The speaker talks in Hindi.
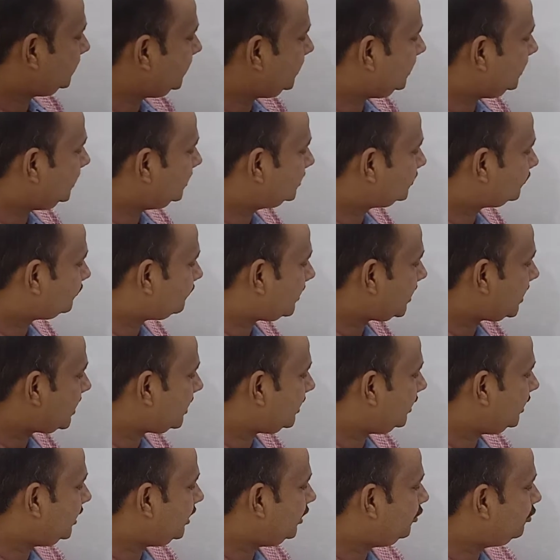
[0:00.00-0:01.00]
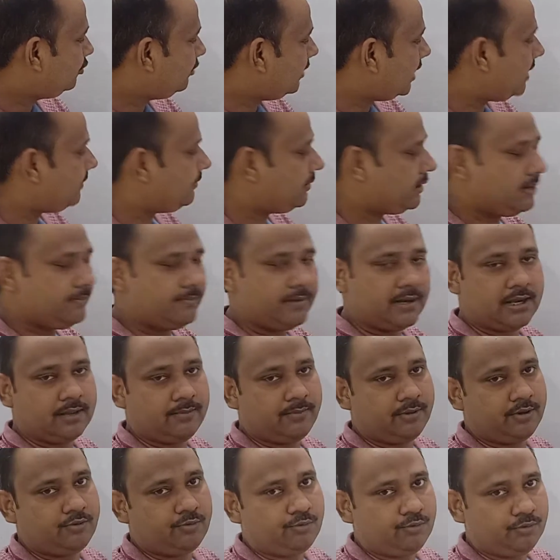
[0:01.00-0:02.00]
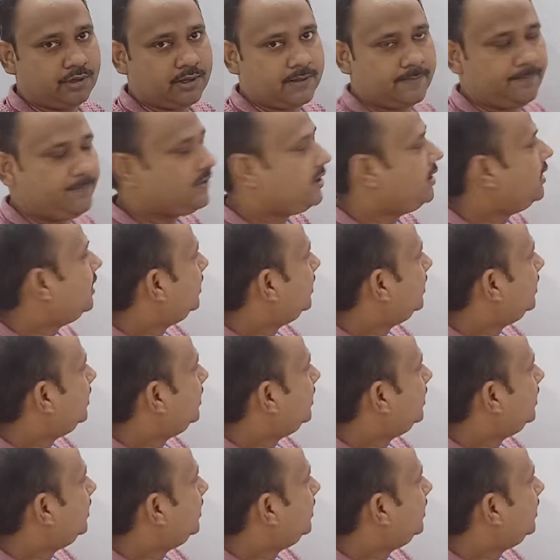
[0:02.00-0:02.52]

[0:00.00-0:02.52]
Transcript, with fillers: सी स्क्वायर इंटू एम के बराबर होगा